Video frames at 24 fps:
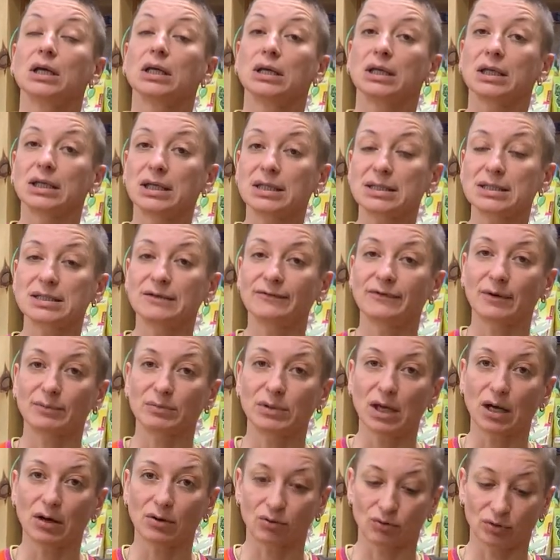Если вам
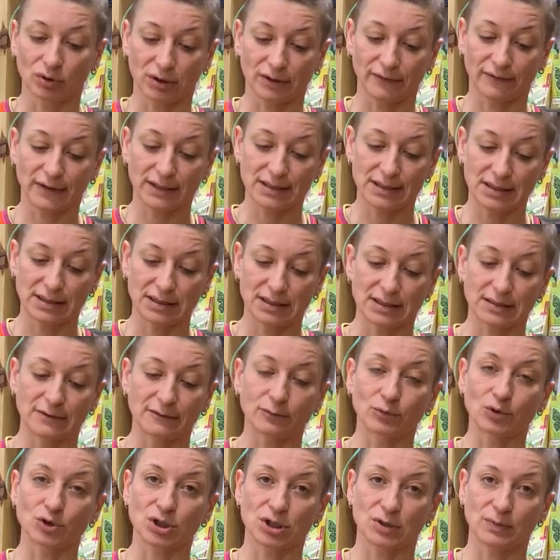неохота возиться, вы
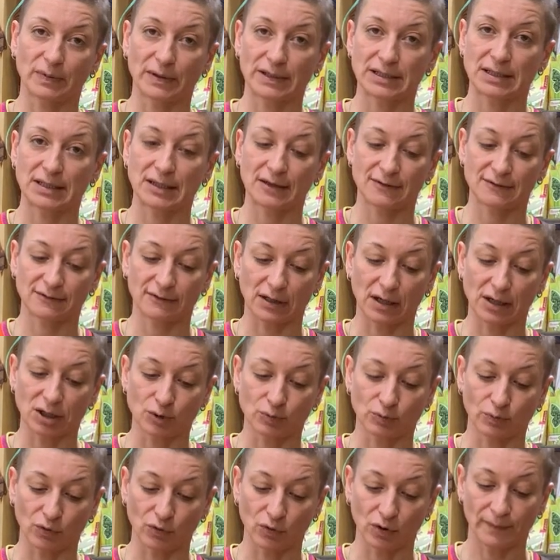можете поставить в
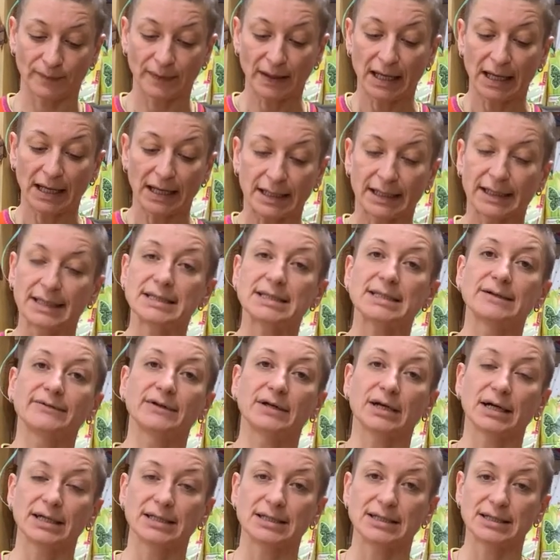кашпо. Если вы
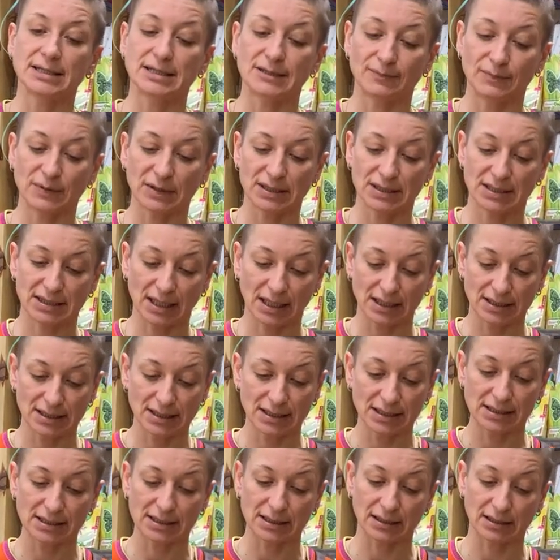хотите
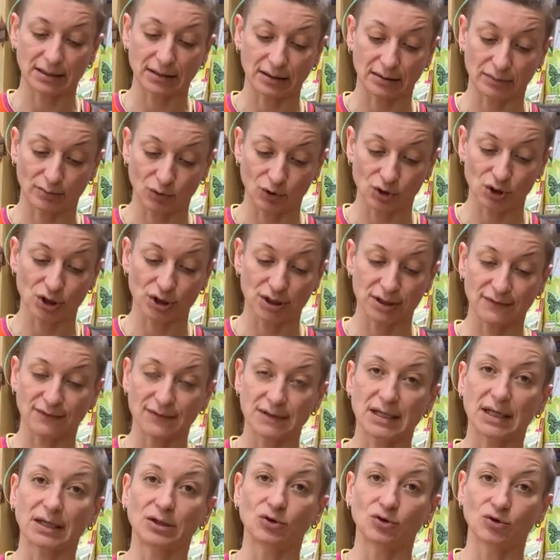пересадить, а, можете
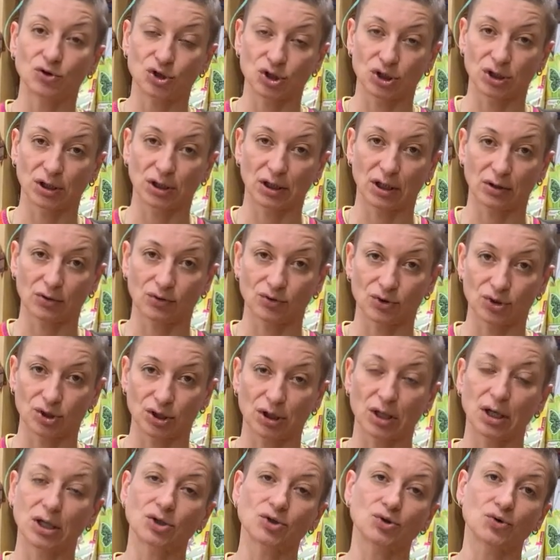взять точно такой же
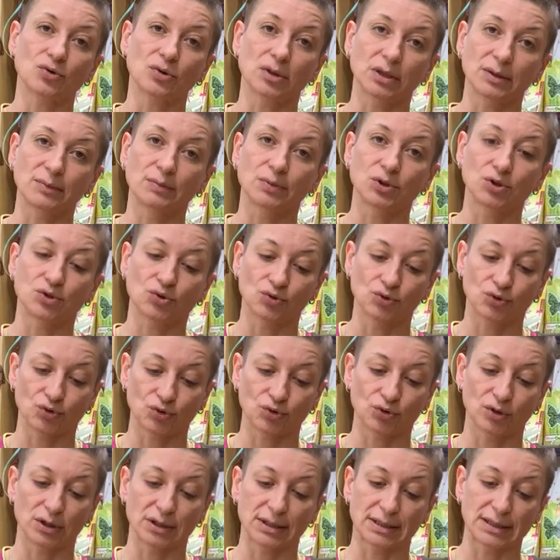горшок, либо
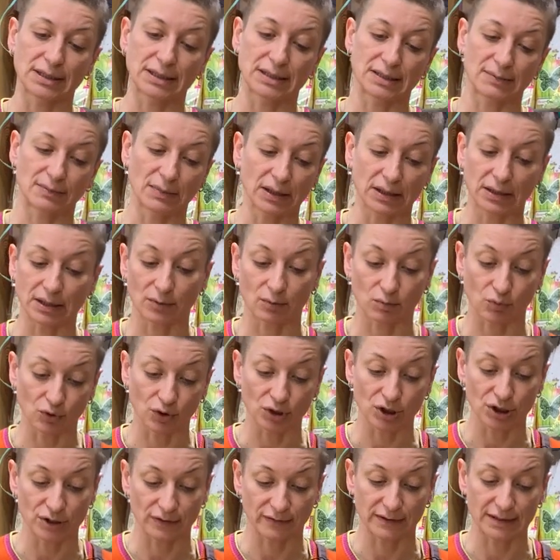чуть-чуть на сантиметр
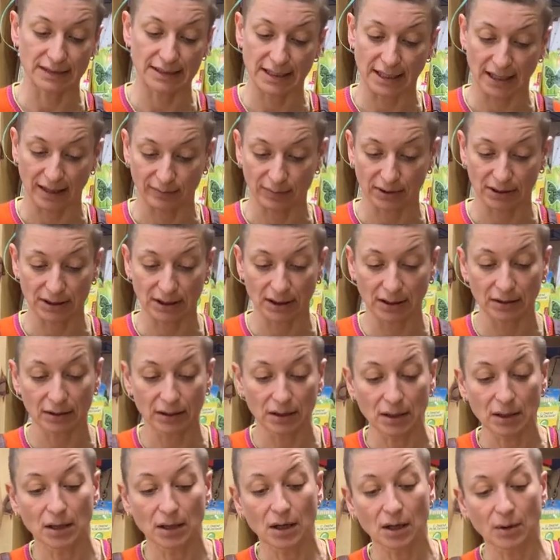большего диаметра,
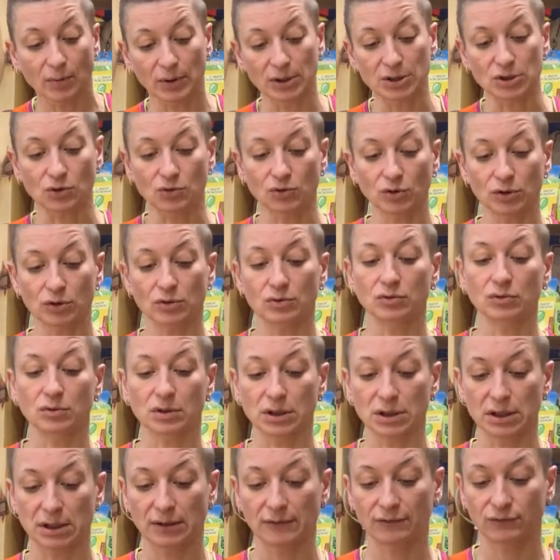поскольку
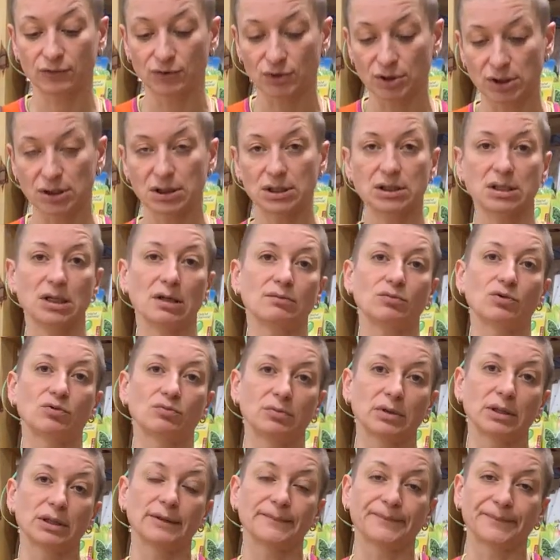корневую систему
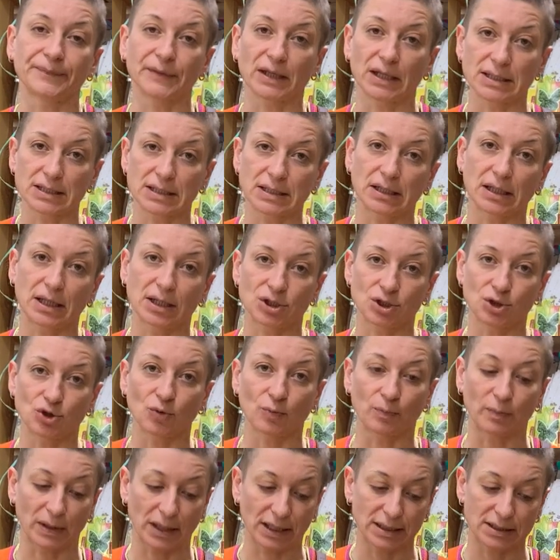мы, если начнем
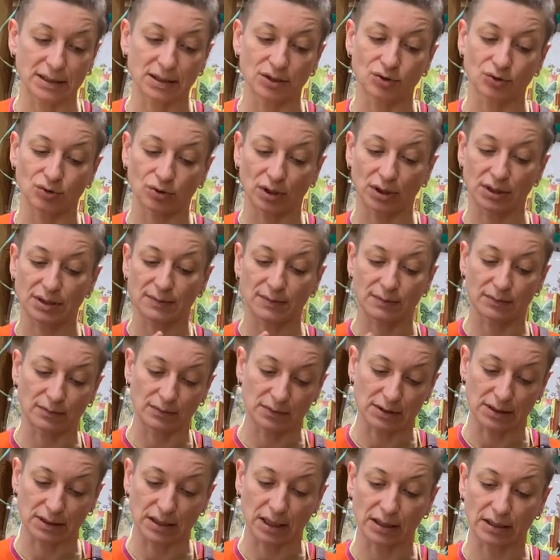плодить, у нас
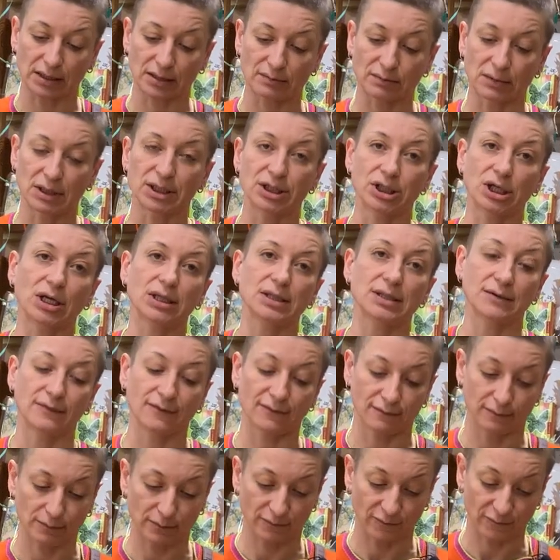станет мельчать
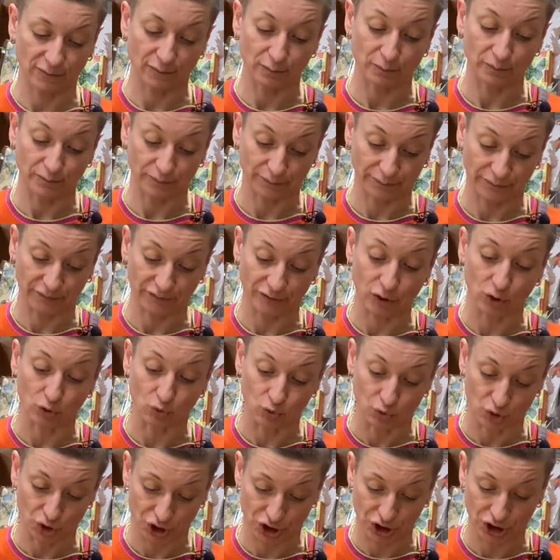
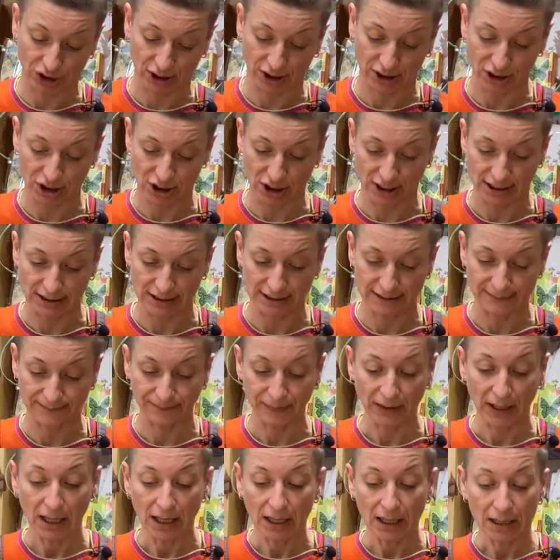верхушечная часть.
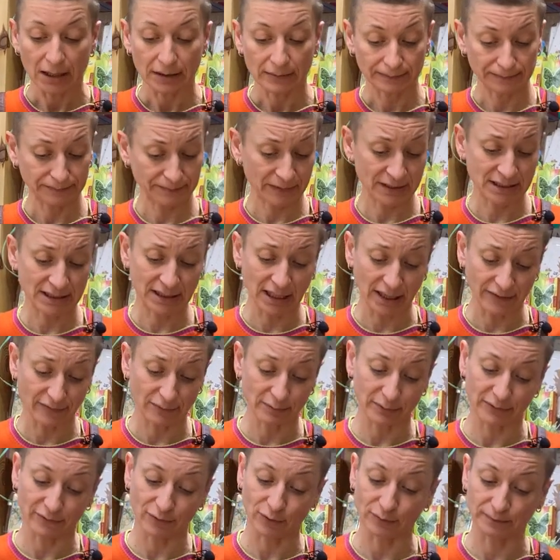
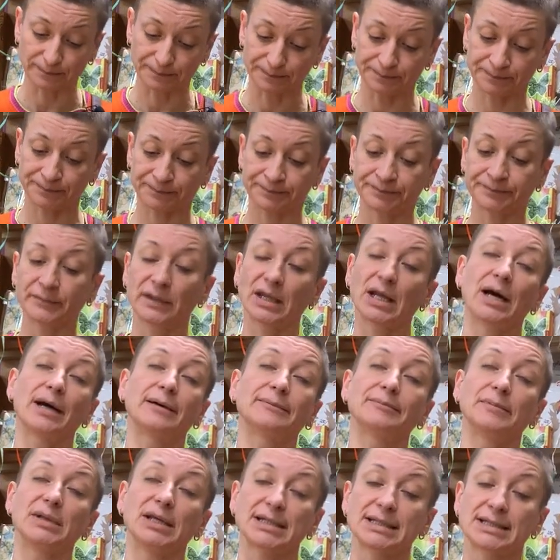Ставим его на
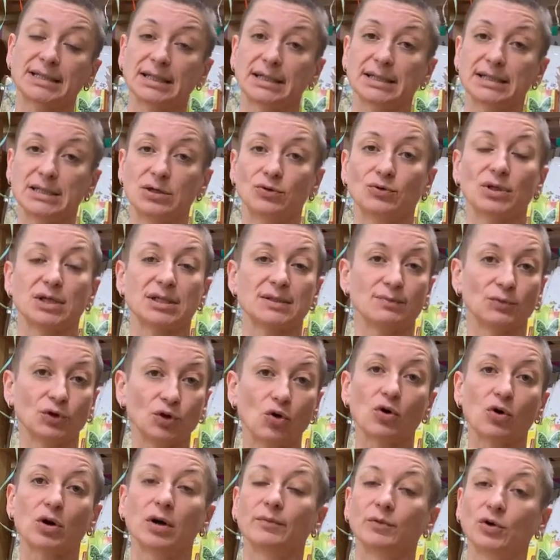место, где у нас
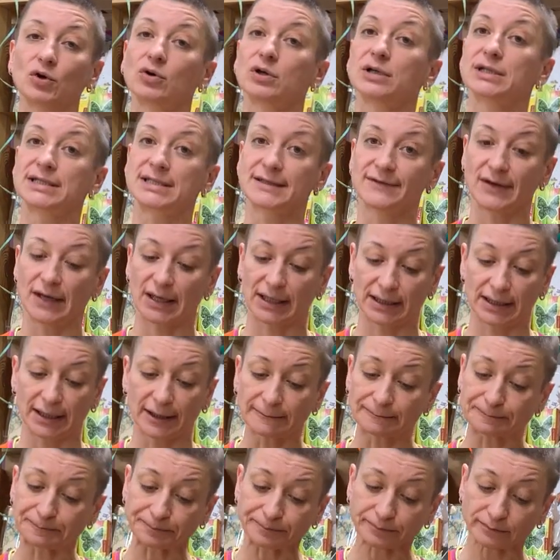много-много света,
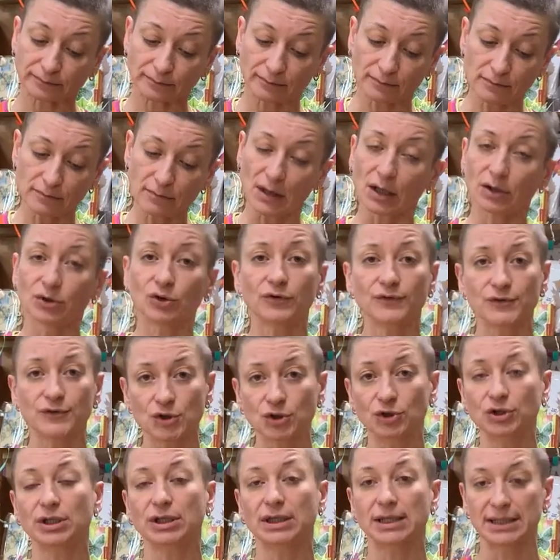но
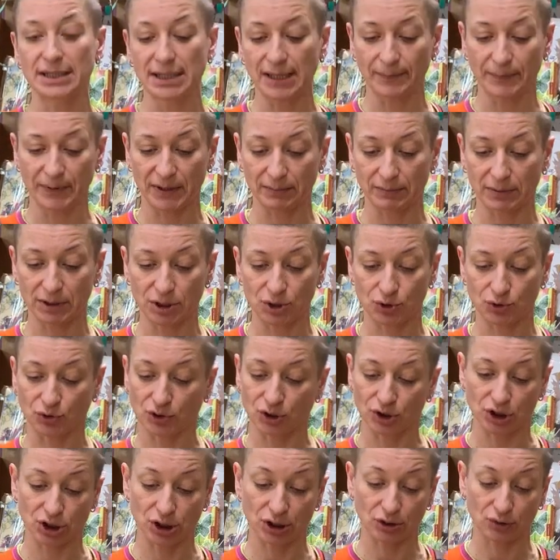все-таки не прямые
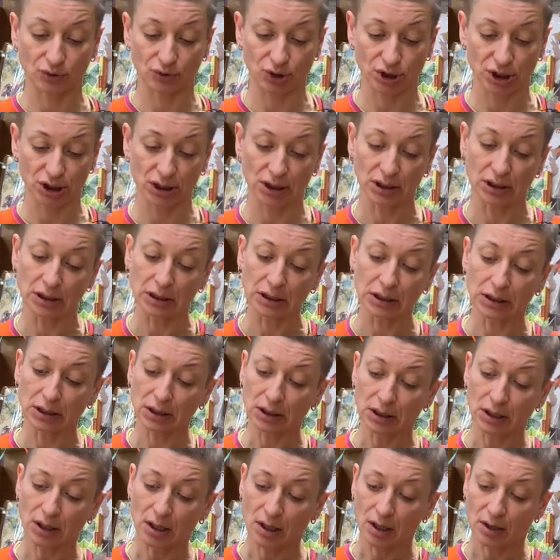солнечные лучи,
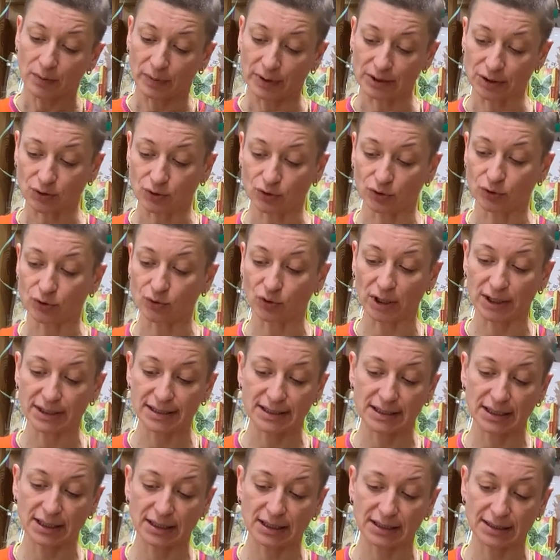Поскольку у
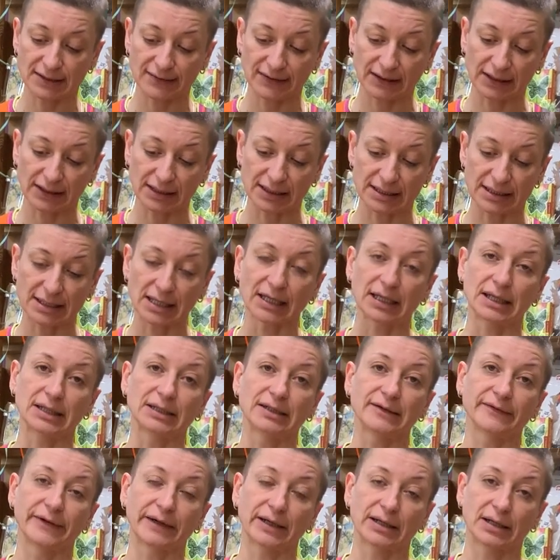растения
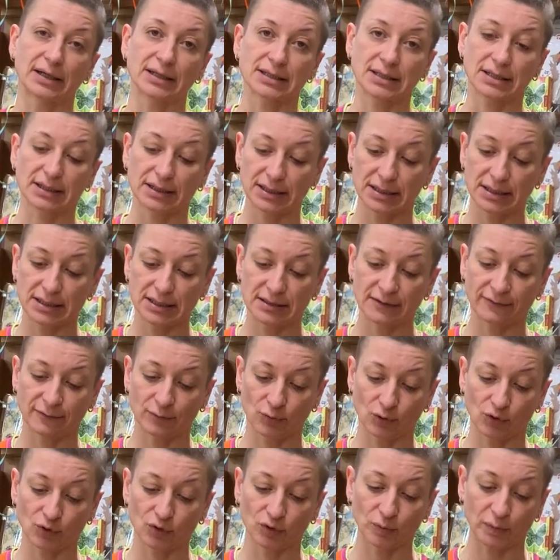светло-салатовая окраска листьев,
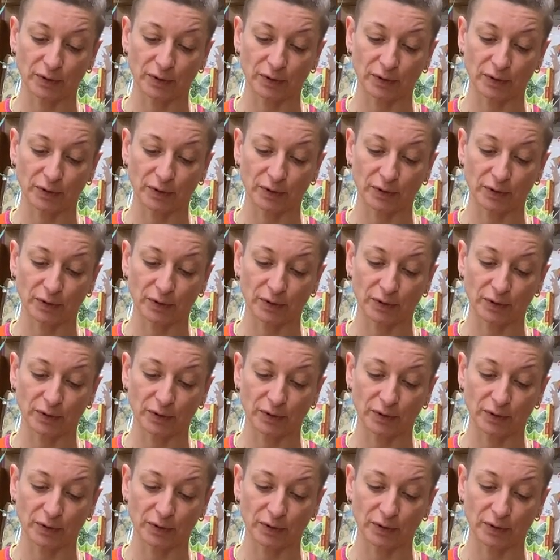могут